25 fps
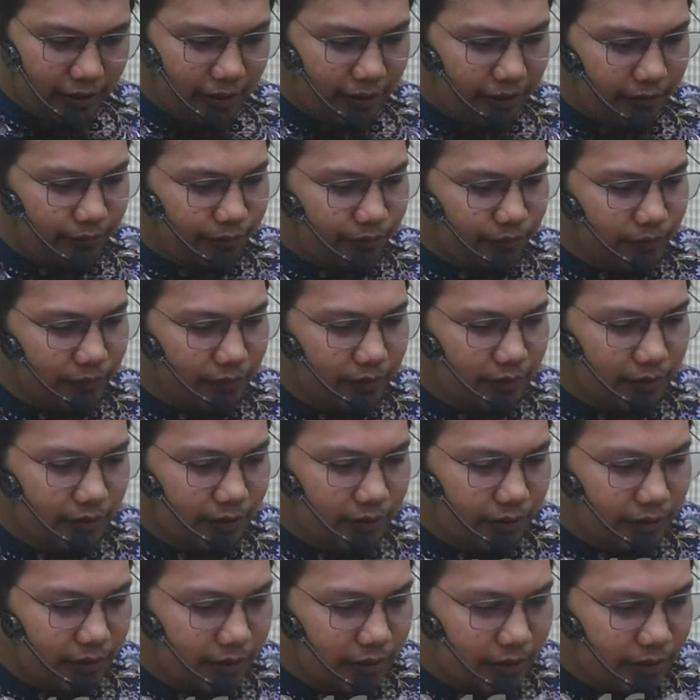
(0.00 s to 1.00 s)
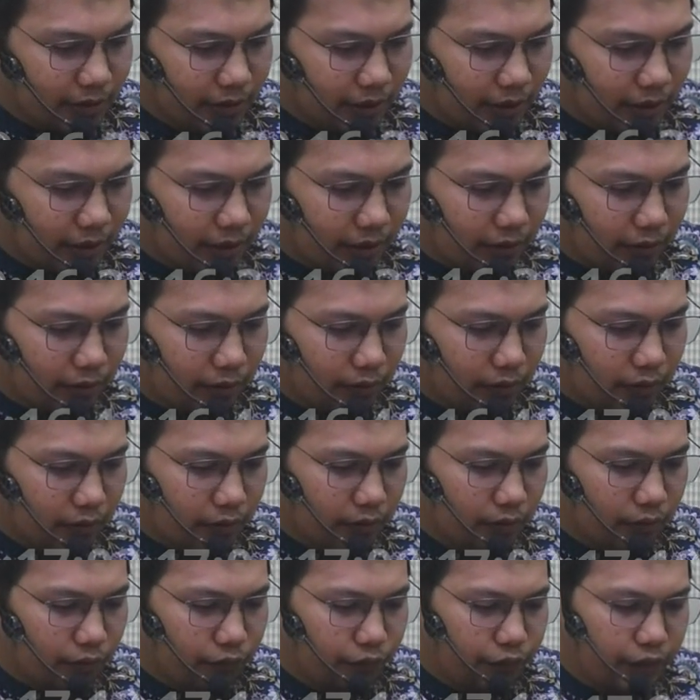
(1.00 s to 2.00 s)
Ya. Ya,
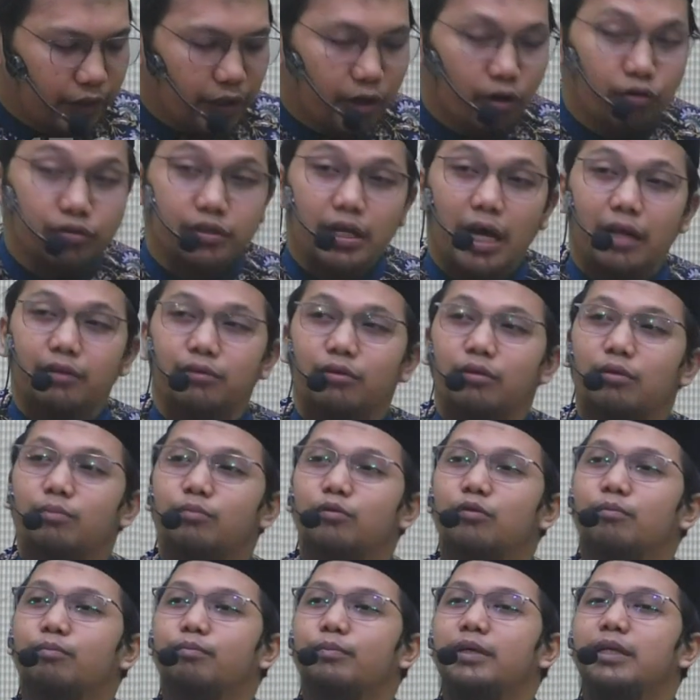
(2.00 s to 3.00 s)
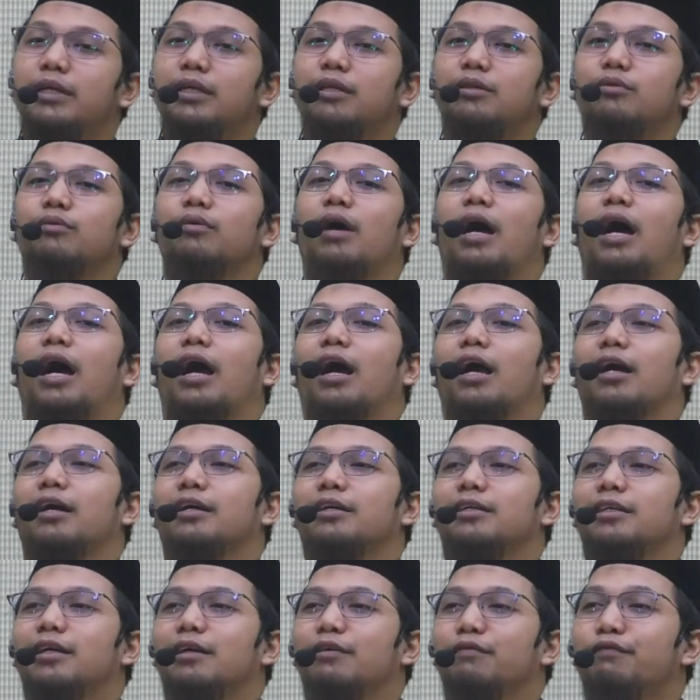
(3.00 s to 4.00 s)
firasatul mukmin itu hak.
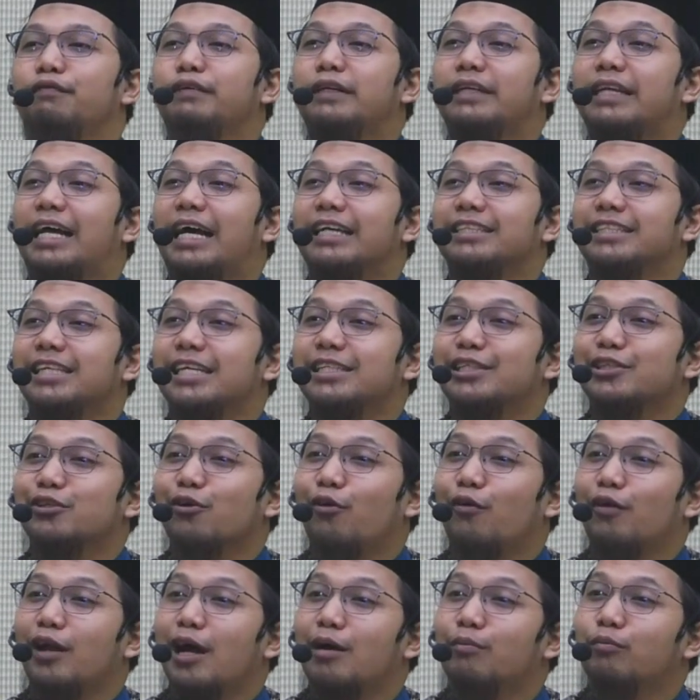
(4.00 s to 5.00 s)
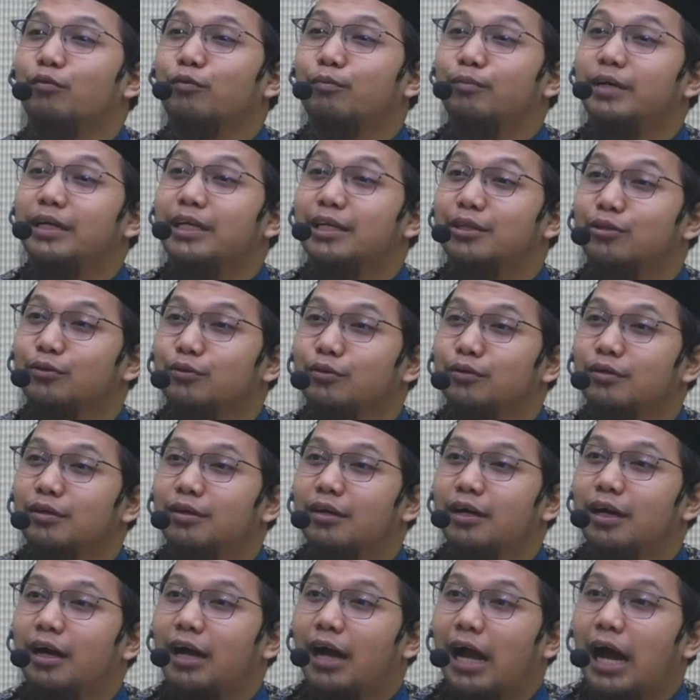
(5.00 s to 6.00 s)
Firasat seorang mukmin itu
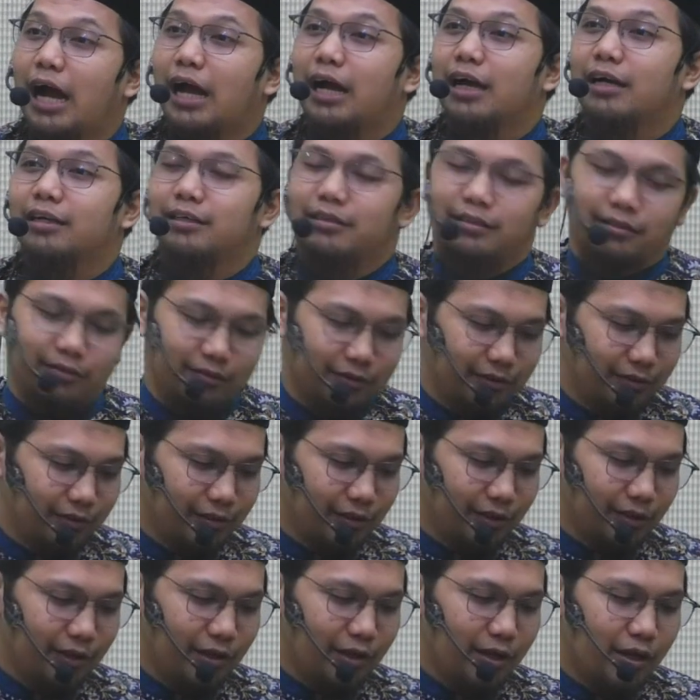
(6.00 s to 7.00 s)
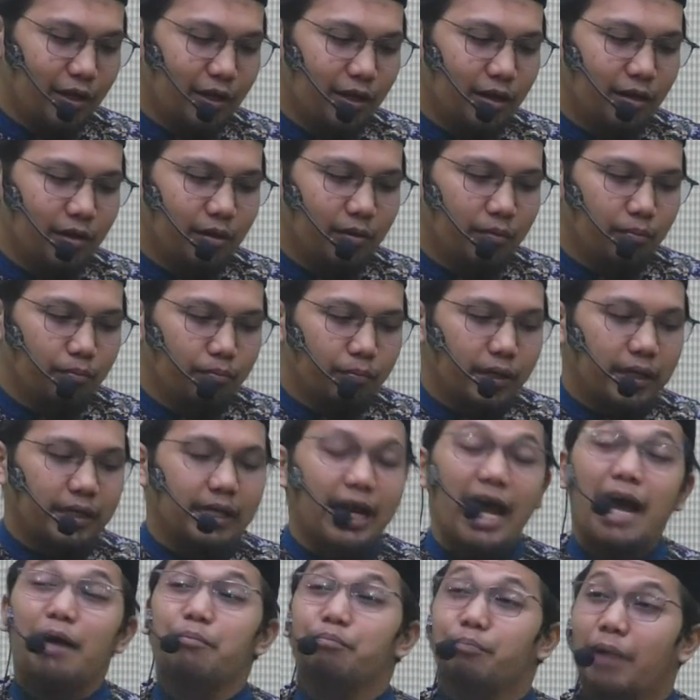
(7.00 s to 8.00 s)
hak. Gitu.
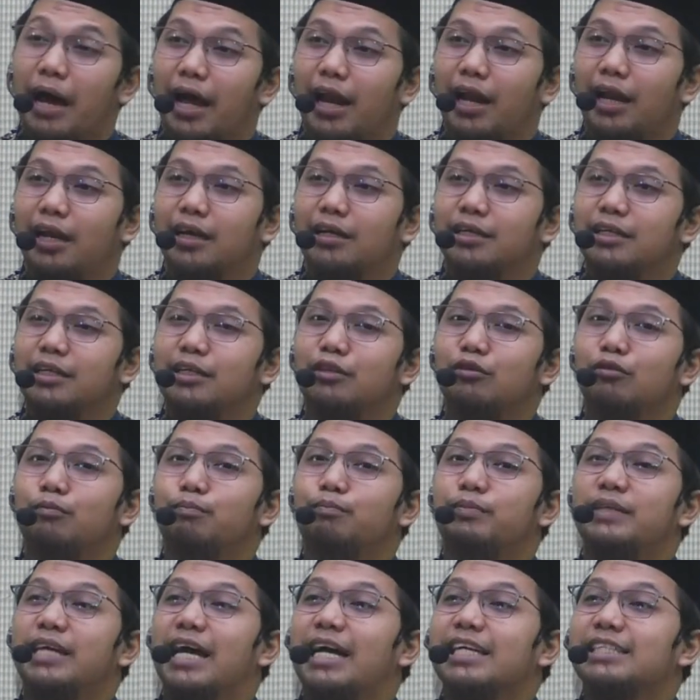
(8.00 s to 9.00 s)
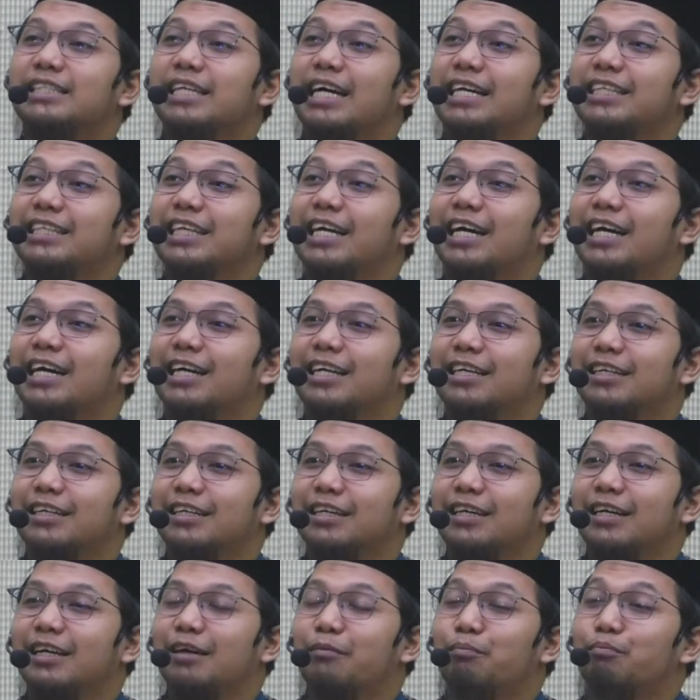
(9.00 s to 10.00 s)
Meramal itu biasanya
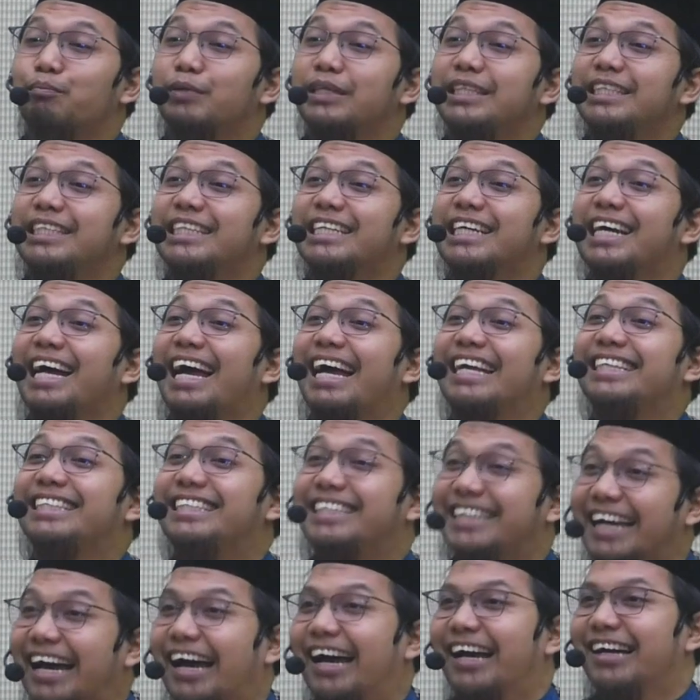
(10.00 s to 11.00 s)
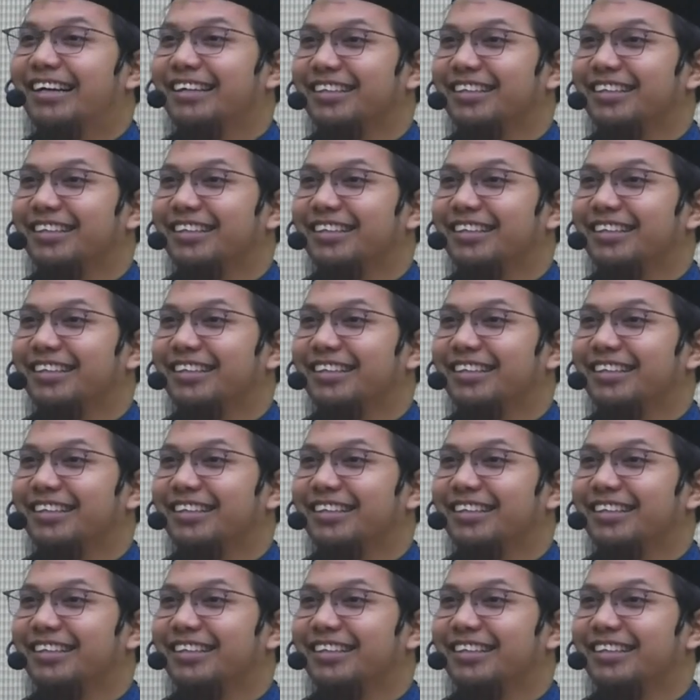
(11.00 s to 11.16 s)
menyengaja.